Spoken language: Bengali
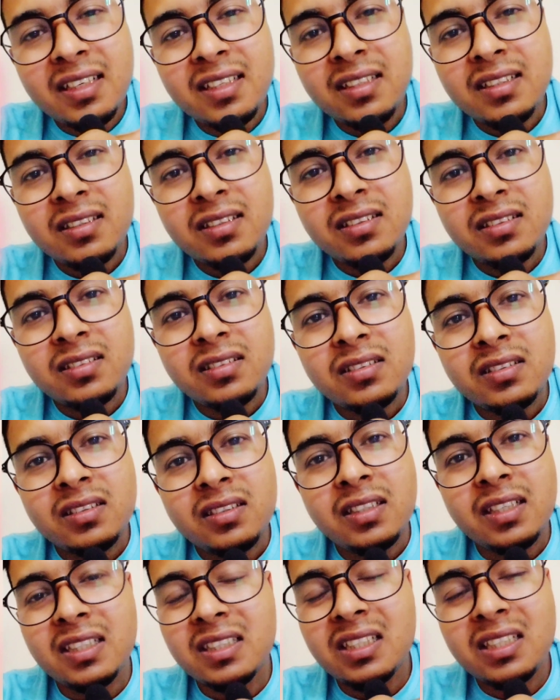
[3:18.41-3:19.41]
নাই
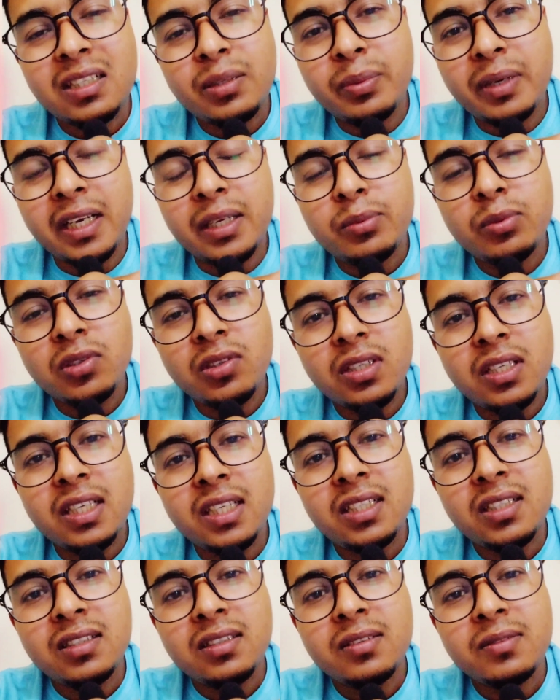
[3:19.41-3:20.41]
এদের কি ভাই বোন
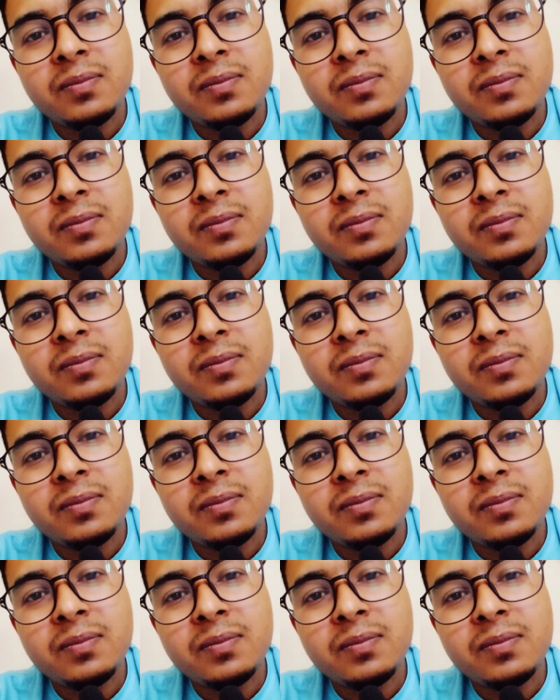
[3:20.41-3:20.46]
নাই